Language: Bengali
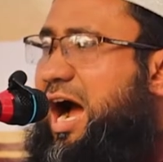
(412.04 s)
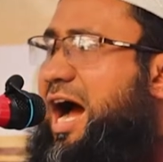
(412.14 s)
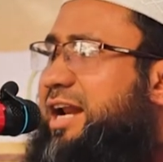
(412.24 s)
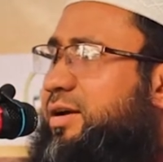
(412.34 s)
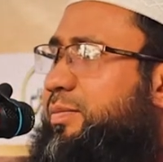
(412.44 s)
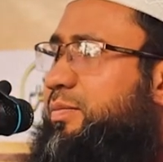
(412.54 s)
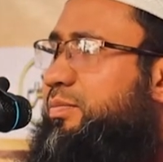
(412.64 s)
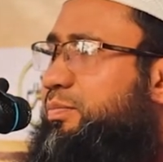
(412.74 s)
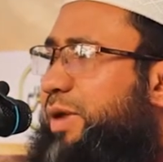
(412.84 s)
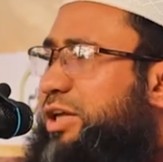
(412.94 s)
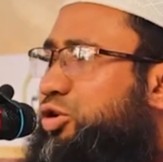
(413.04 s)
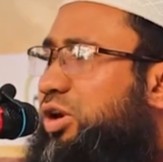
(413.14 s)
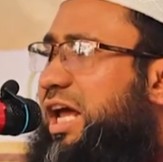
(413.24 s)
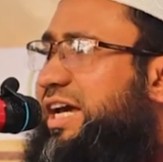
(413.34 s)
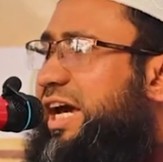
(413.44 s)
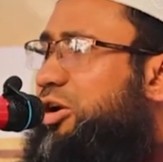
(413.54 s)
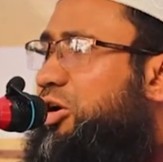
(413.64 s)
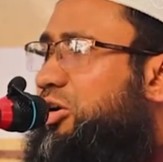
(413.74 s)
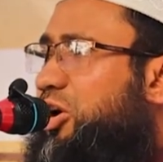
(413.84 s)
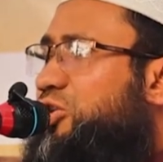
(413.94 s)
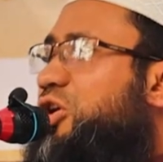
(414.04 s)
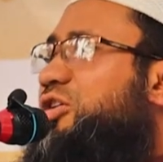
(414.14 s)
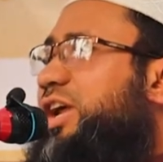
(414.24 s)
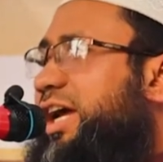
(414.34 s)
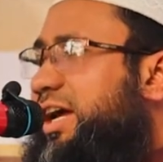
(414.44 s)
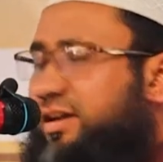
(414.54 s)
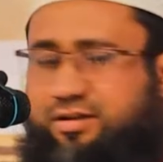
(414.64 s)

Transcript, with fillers: আর বাইতুল্লাহকে লক্ষ্য করে